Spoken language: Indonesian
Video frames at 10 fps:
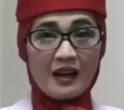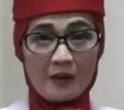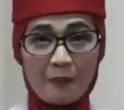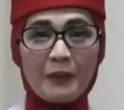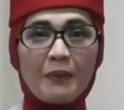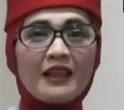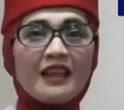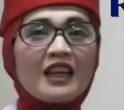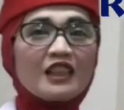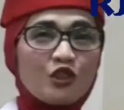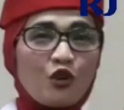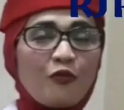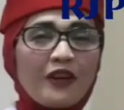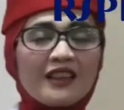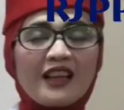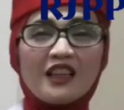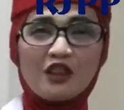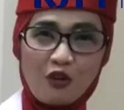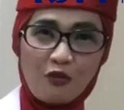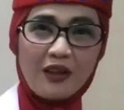kepribadian ekstrovert dan
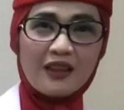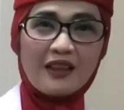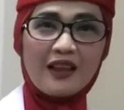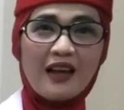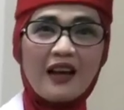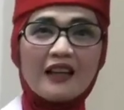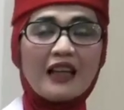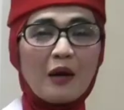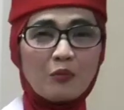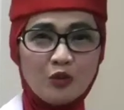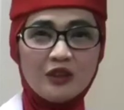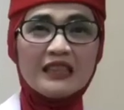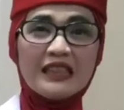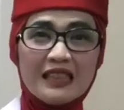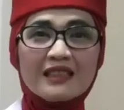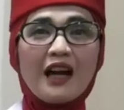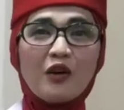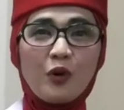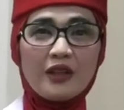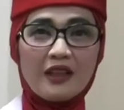introvert. Namun jenis
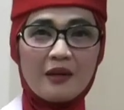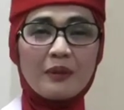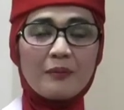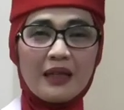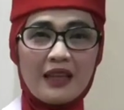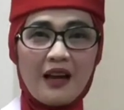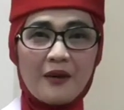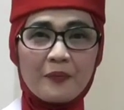gangguannya berbeda.